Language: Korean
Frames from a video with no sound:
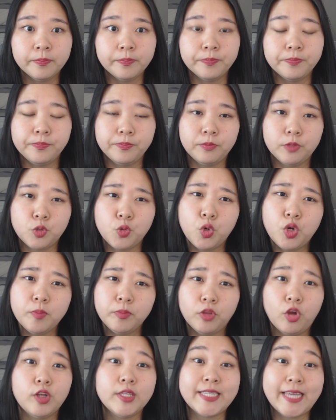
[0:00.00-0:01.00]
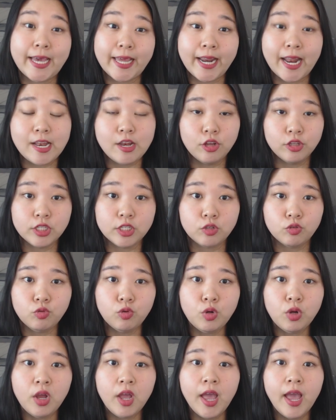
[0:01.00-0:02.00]
음, 조금 더 잘
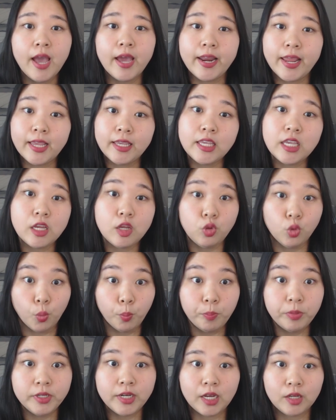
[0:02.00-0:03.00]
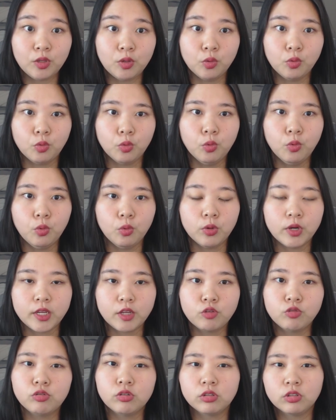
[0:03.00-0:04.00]
알려지고 랭킹이 높은 학교로
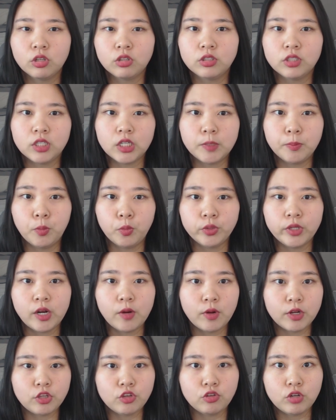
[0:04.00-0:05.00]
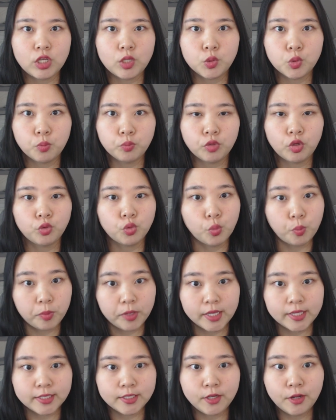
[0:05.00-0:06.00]
리크루터들을 보낼 확률이 좀 더
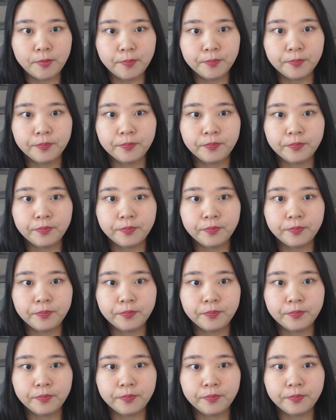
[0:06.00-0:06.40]
높겠죠?